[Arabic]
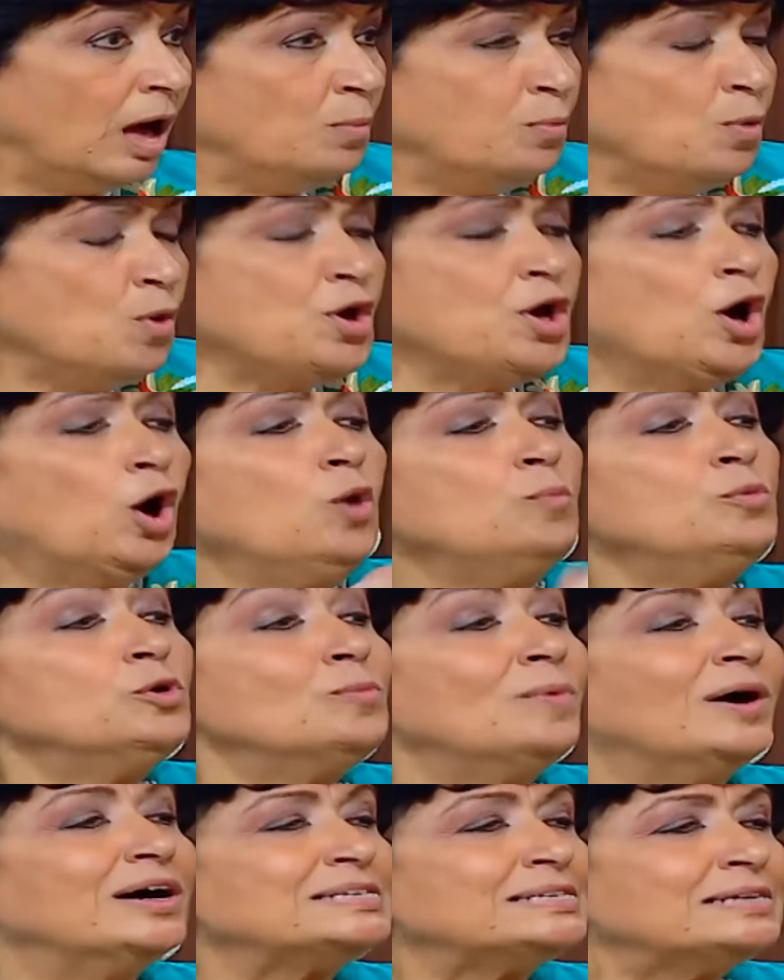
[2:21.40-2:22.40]
ابويا
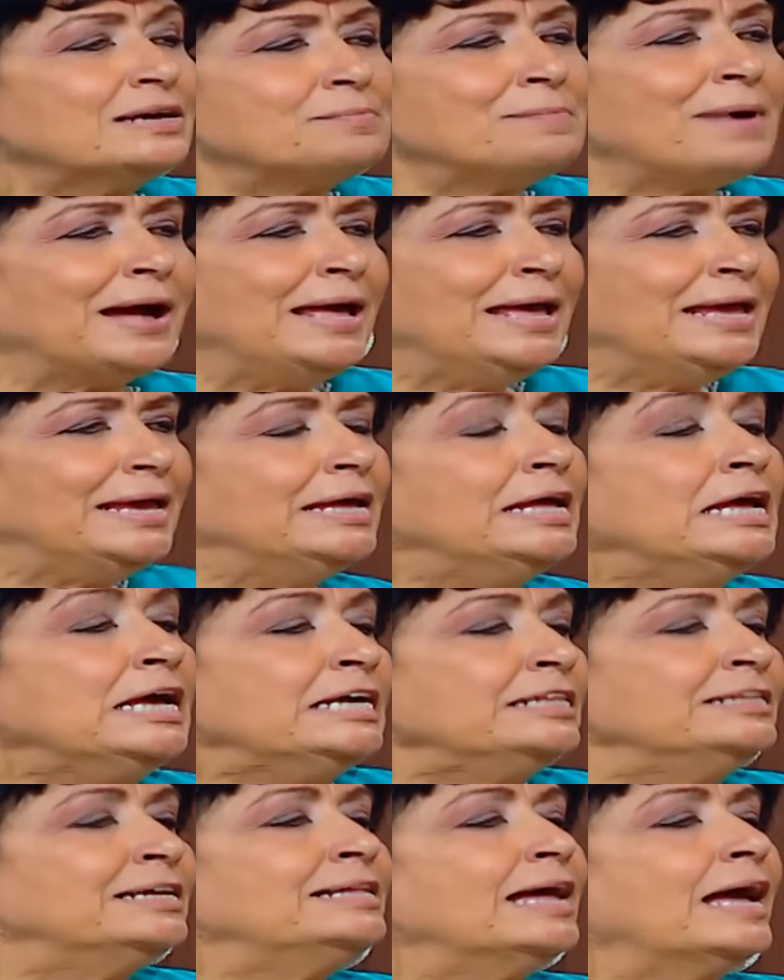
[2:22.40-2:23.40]
عمره ما قصر معايا
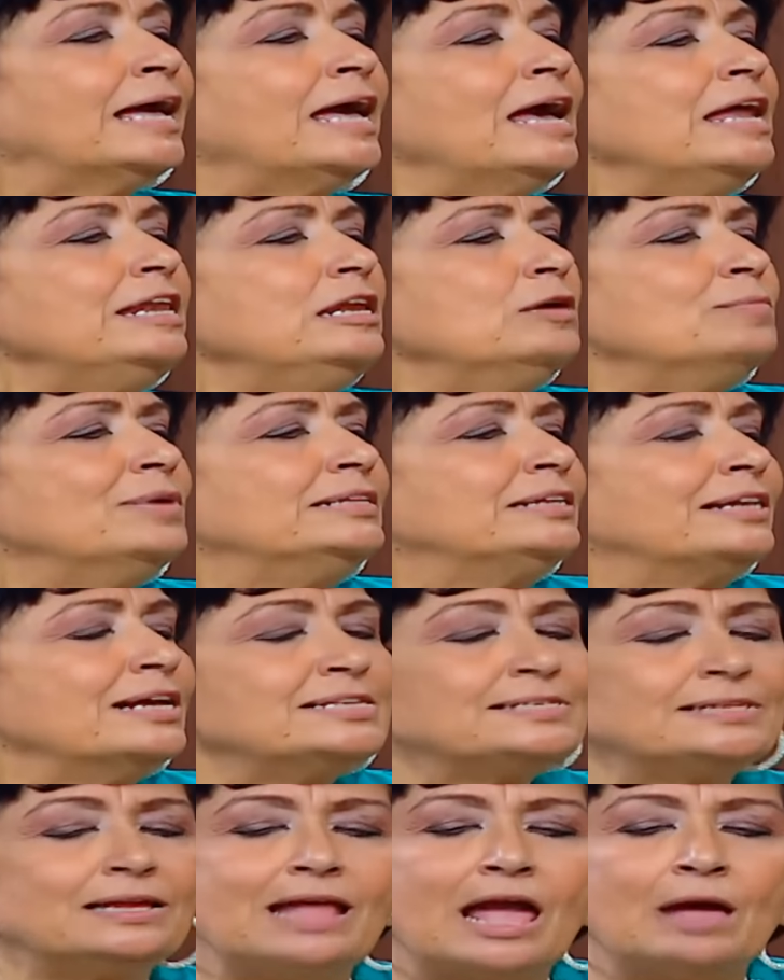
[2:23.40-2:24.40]
ده دخلني
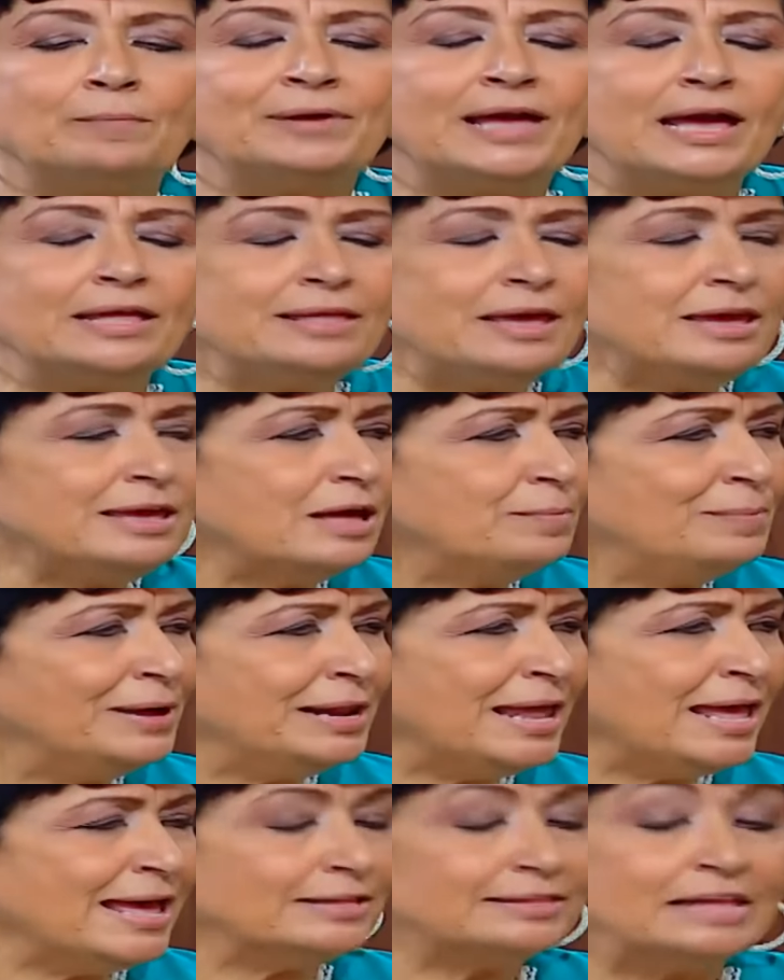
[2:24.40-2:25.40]
مدرسه الابجديه
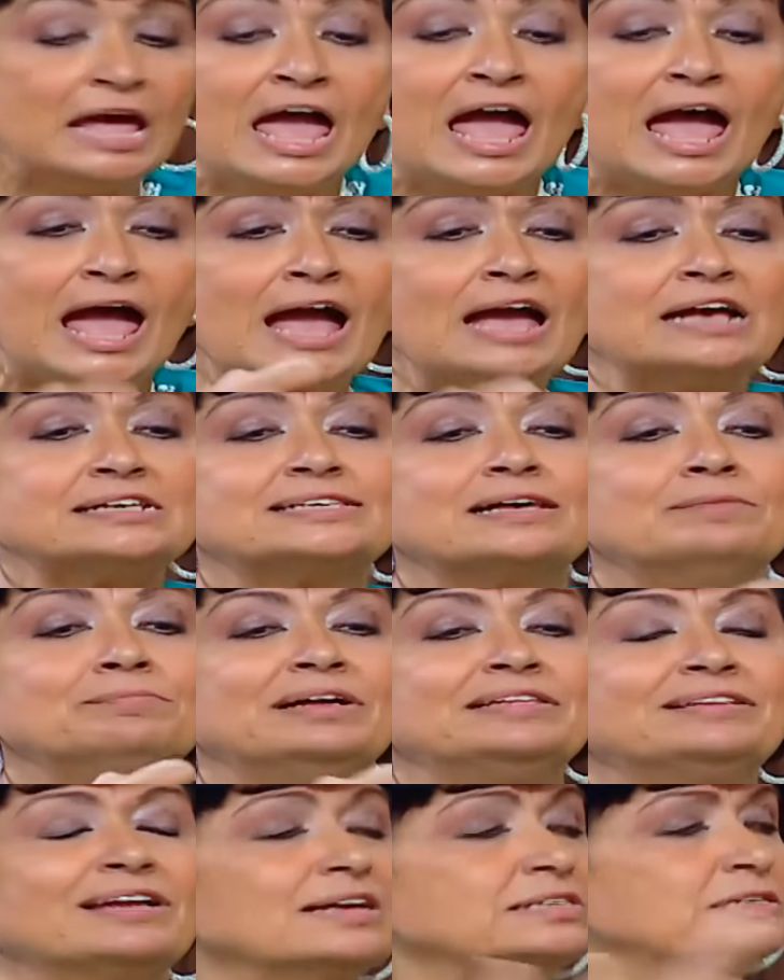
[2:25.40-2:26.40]
بنات احسن
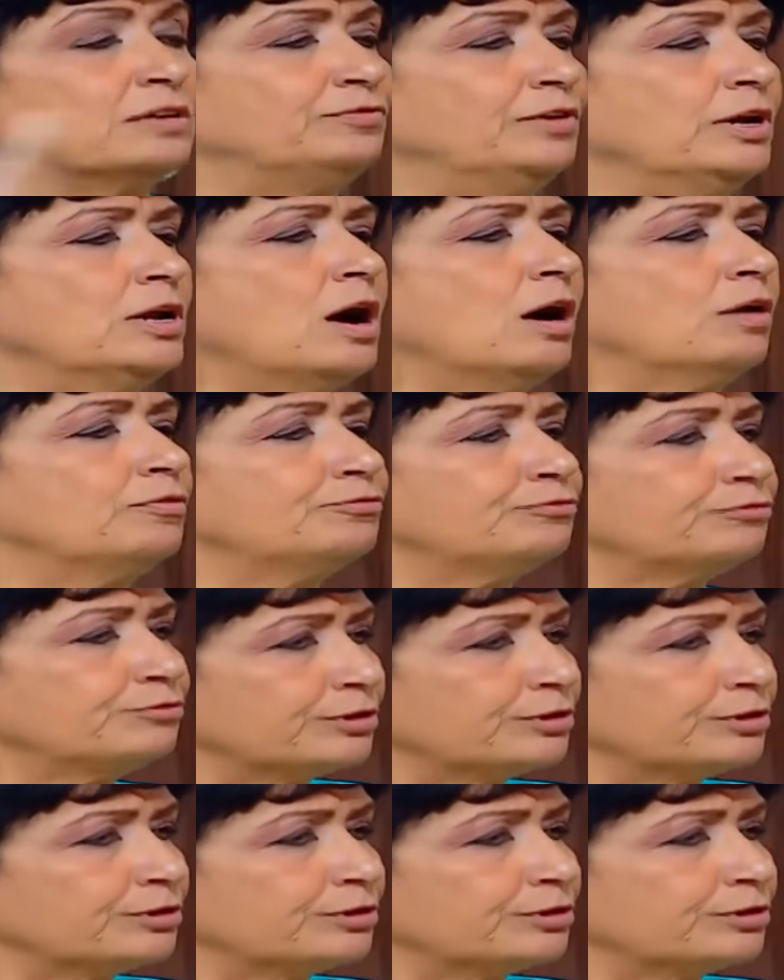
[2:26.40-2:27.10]
مدرسه في الكفر